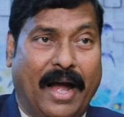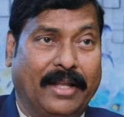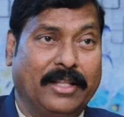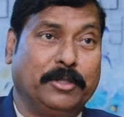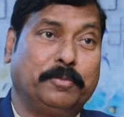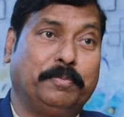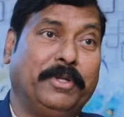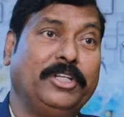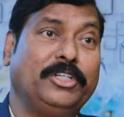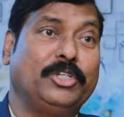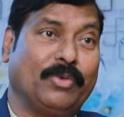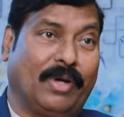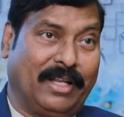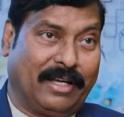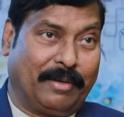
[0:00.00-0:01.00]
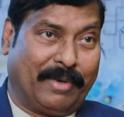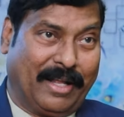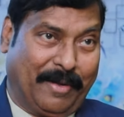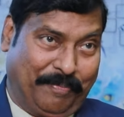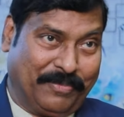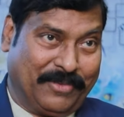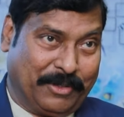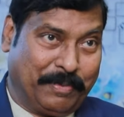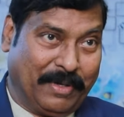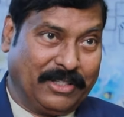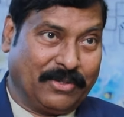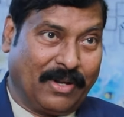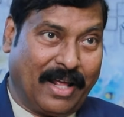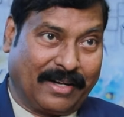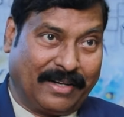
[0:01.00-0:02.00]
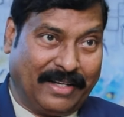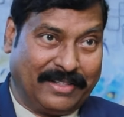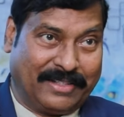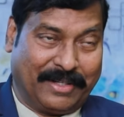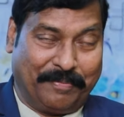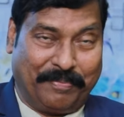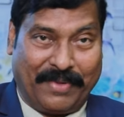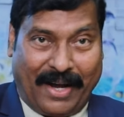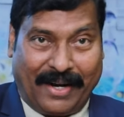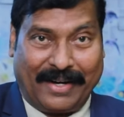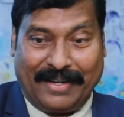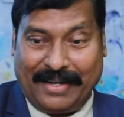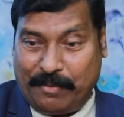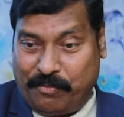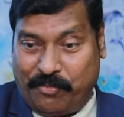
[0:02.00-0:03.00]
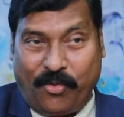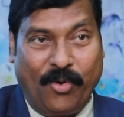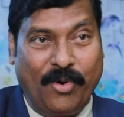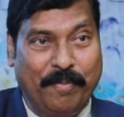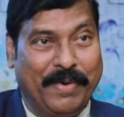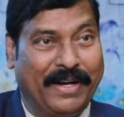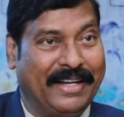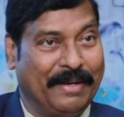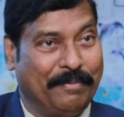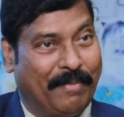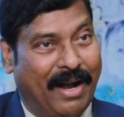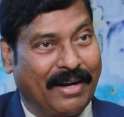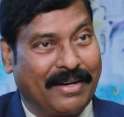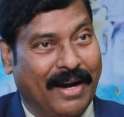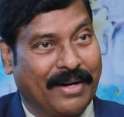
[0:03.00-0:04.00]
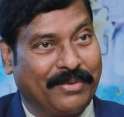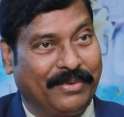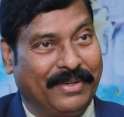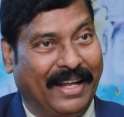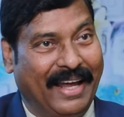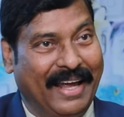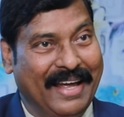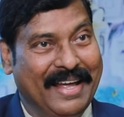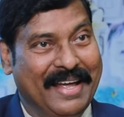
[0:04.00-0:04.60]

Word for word: అది స్పిరిచువల్ ఇంకా మన స్పిరిచువల్ ఆర్గనైజేషన్ అక్కడ నేను ఫోన్ పెట్టి మాట్లాడుతుంటే